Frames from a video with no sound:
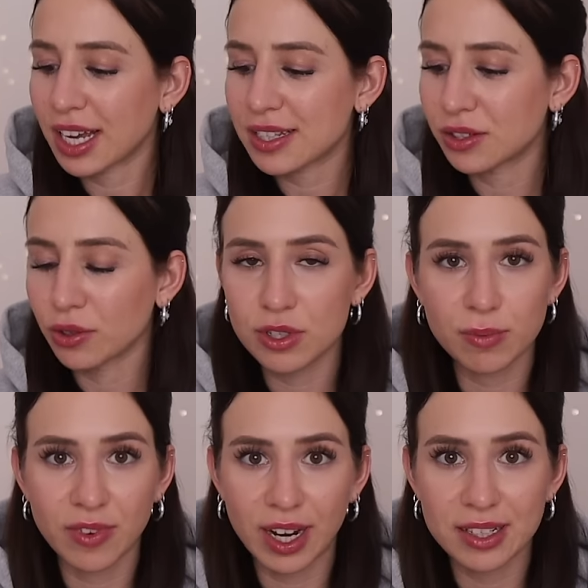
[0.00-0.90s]
restlichen Größen
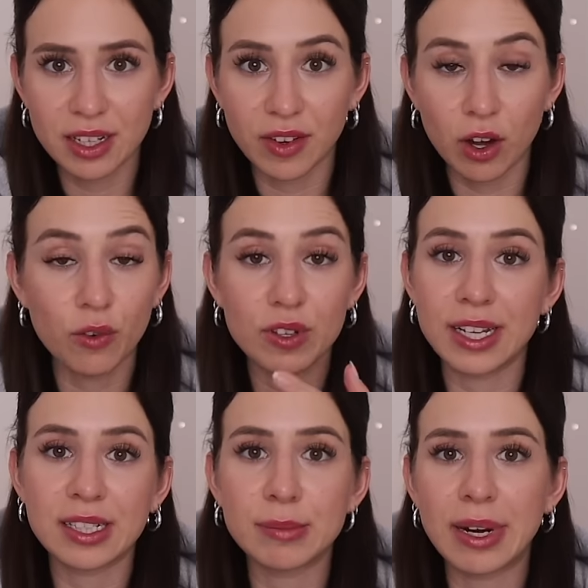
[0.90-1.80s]
bewahre ich jetzt einfach auf fürs
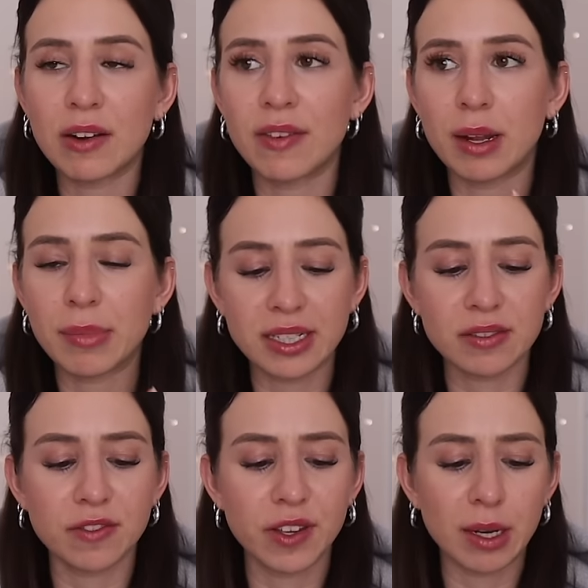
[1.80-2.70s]
nächste Mal, weil an
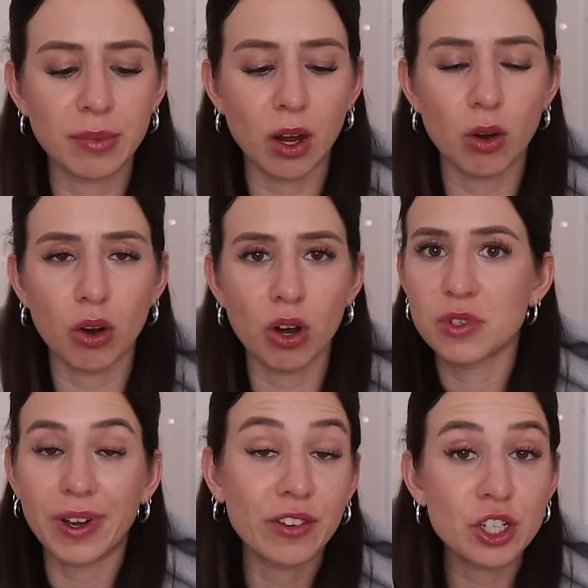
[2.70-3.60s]
manchen Fingern mir auch
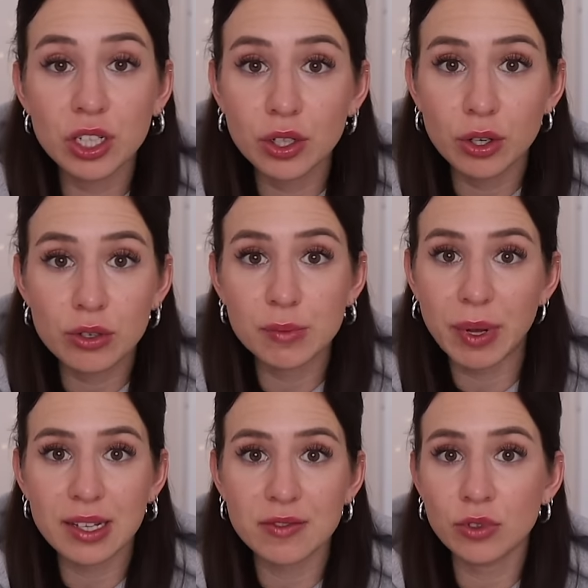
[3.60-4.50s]
zwei verschiedene Größen
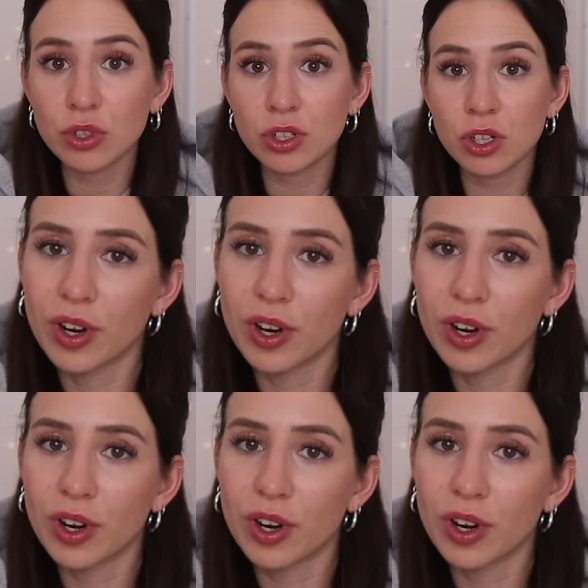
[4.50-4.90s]
passen würden.